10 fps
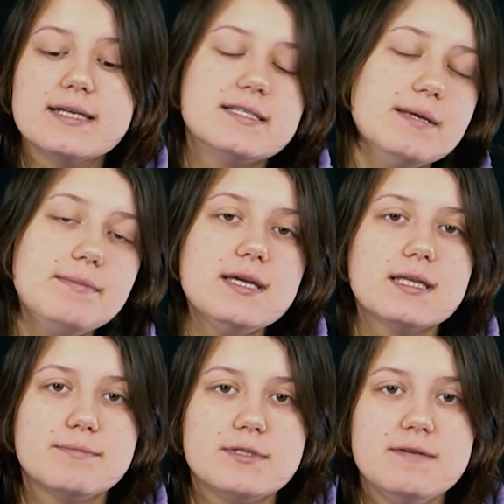с
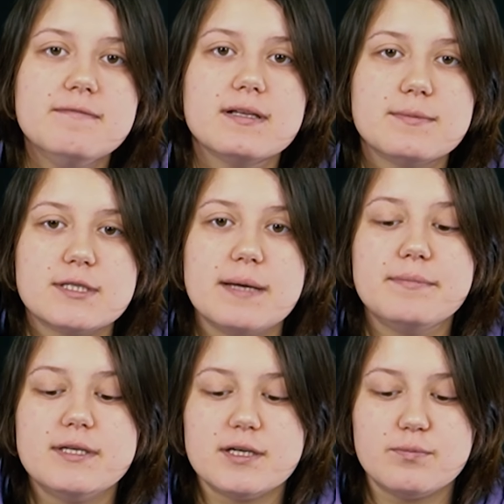знаменитым символом
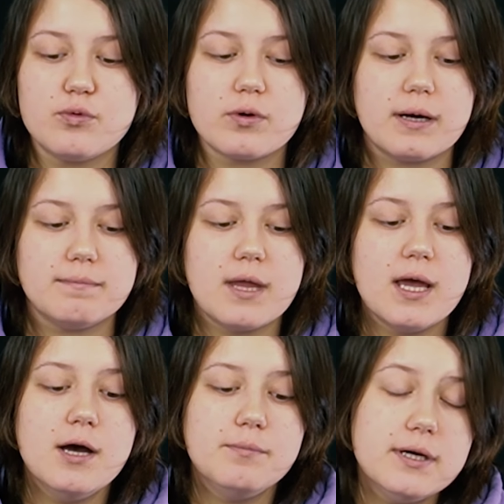Санкт-Петербурга.
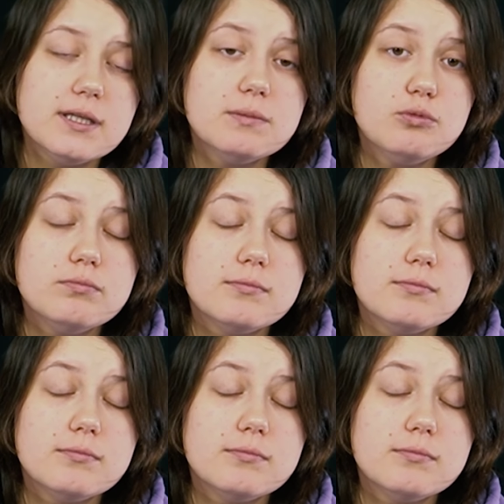Поэтому,